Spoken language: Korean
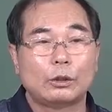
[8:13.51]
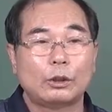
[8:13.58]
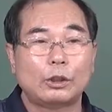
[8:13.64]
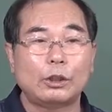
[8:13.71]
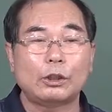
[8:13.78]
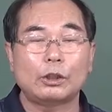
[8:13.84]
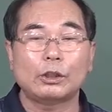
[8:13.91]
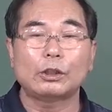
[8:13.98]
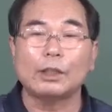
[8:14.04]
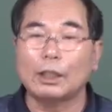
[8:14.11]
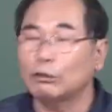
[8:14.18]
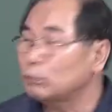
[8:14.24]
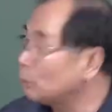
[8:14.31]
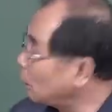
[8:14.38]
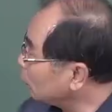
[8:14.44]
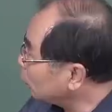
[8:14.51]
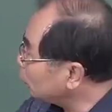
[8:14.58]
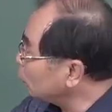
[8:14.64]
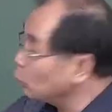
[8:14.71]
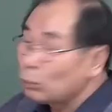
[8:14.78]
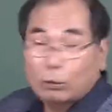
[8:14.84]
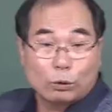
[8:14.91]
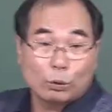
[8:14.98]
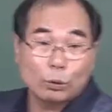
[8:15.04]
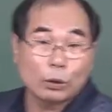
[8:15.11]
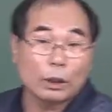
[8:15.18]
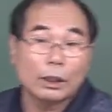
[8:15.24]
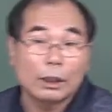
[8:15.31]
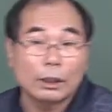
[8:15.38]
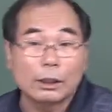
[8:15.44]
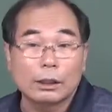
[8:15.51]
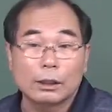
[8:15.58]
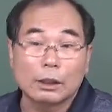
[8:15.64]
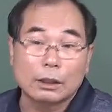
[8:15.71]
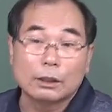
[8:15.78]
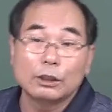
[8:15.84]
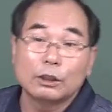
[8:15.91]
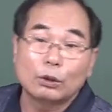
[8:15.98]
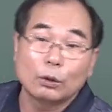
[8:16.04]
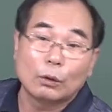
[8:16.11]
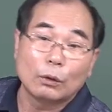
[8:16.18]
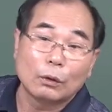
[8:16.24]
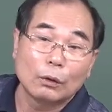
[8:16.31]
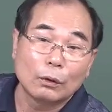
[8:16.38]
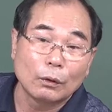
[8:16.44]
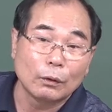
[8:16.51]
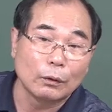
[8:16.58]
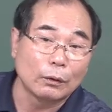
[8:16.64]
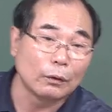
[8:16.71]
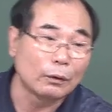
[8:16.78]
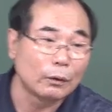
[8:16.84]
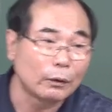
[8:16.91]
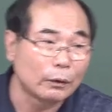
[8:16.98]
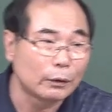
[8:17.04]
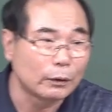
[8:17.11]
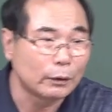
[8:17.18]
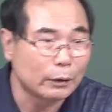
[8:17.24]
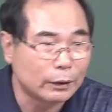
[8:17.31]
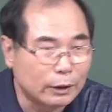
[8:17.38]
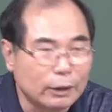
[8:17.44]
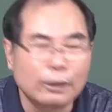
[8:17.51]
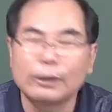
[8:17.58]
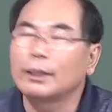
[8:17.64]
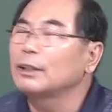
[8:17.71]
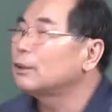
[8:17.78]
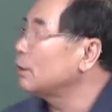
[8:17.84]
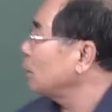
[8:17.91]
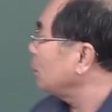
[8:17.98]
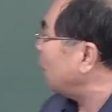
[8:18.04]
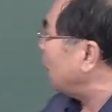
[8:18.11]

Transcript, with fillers: 실제 사주 맞는 이론을 쫓아가야 되잖아. 그렇죠? 어. 그런 것들이